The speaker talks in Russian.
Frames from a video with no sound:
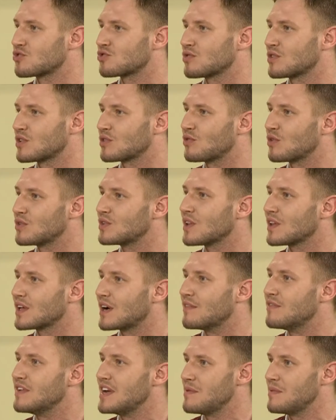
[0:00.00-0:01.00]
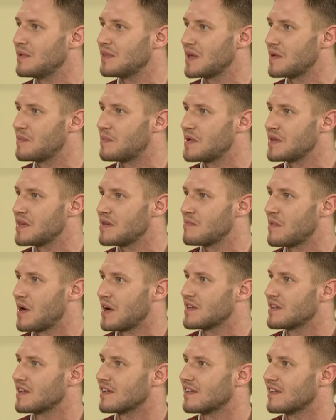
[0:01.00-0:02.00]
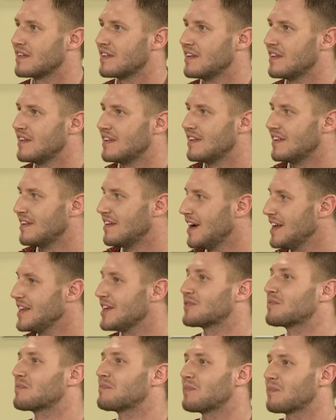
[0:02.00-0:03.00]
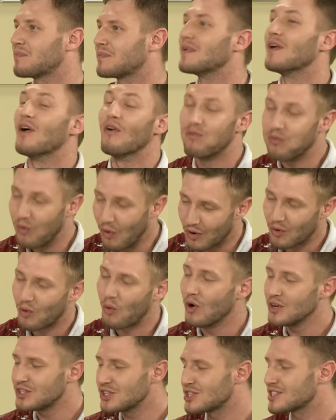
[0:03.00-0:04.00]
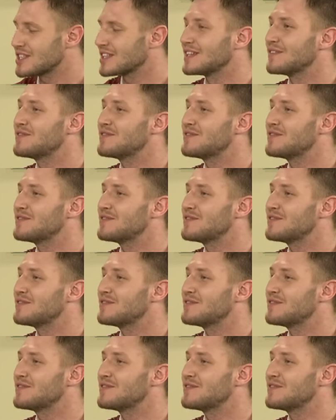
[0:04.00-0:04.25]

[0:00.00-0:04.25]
Что такое долговременное понимание? Хочется остановить Нет, мгновение. Хочется